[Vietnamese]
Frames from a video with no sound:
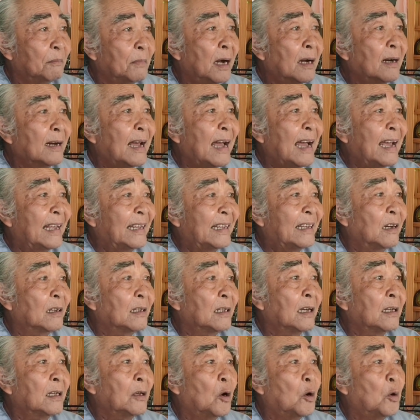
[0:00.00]
bớt lại
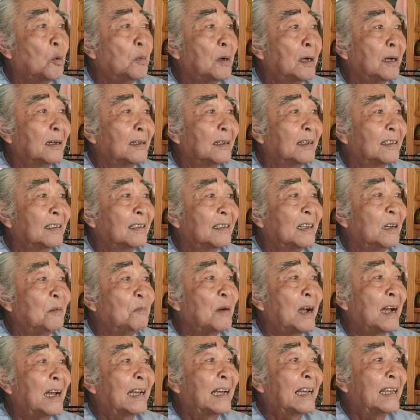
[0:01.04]
cho cho chỗ mà
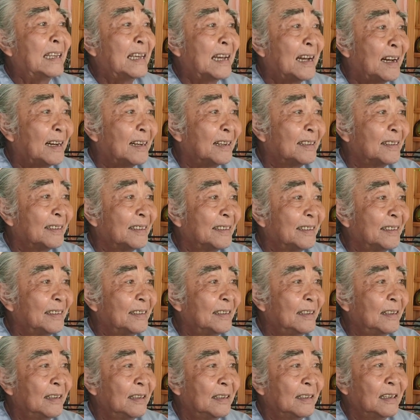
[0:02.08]
trình bày ngày giờ
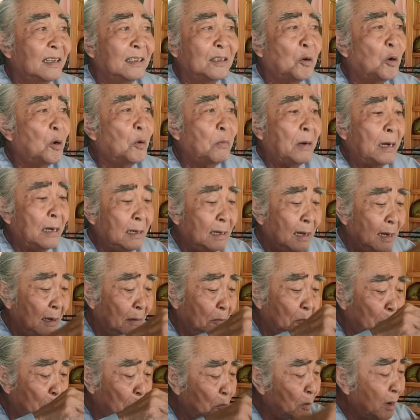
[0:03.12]
chứ tôi không phải
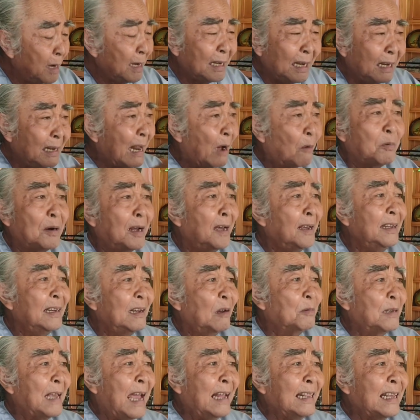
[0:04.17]
quý vị đọc
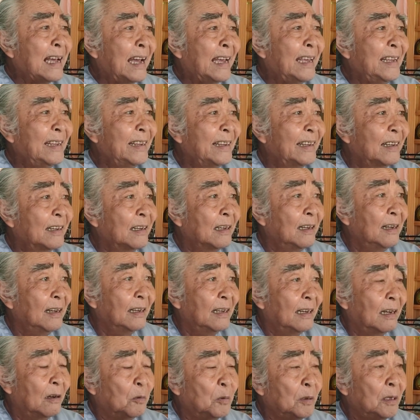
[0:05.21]
đi đọc giảng thầy
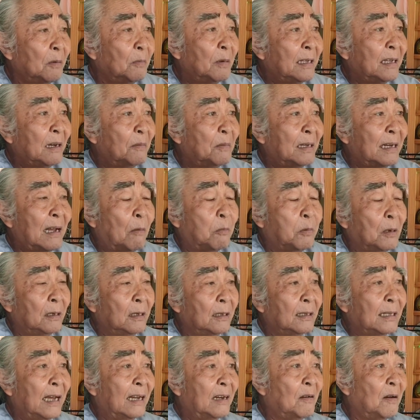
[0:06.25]
nào cũng như bây giờ mình đọc
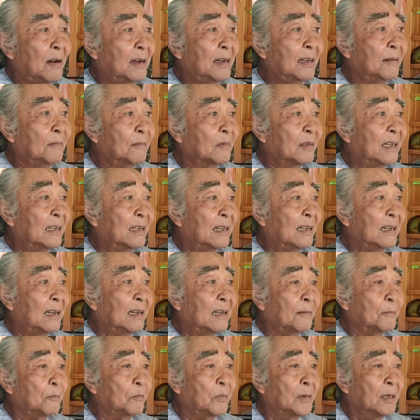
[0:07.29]
cái thầy nói đi nên là
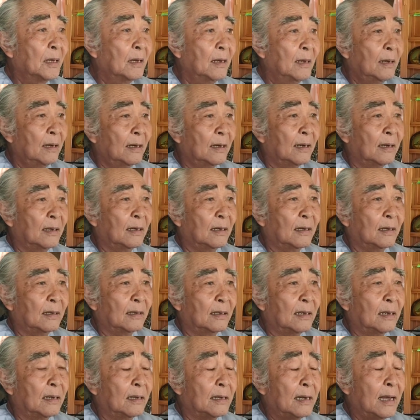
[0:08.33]
nói
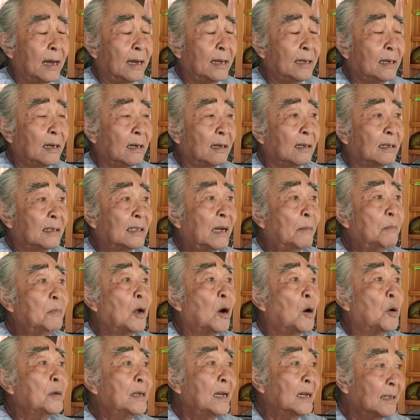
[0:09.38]
à, để chừng
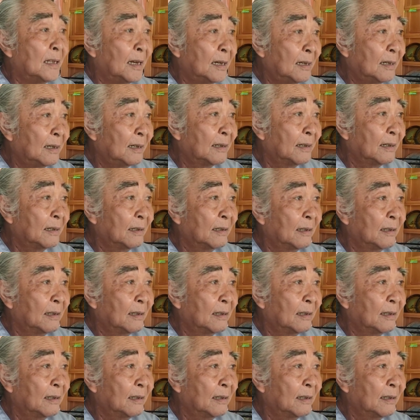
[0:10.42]
sấm nổ văn thinh